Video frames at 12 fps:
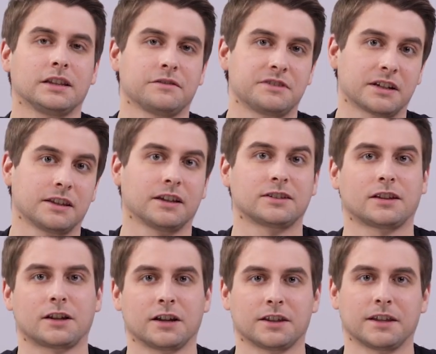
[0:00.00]
– это всегда
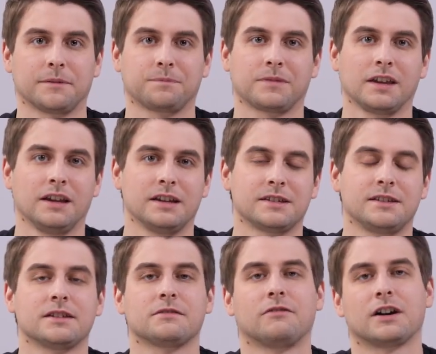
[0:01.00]
затратно, и здесь